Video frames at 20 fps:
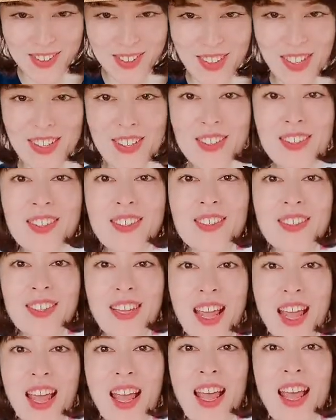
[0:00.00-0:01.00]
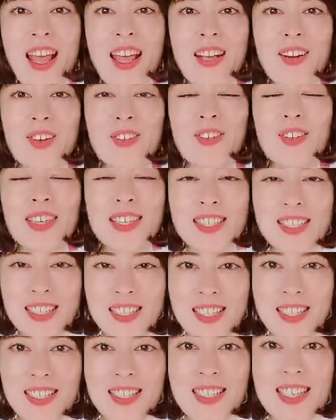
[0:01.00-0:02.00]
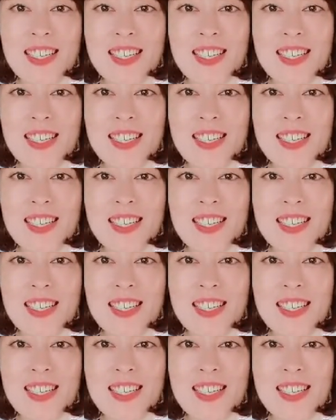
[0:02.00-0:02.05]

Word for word: ということで、このいつつ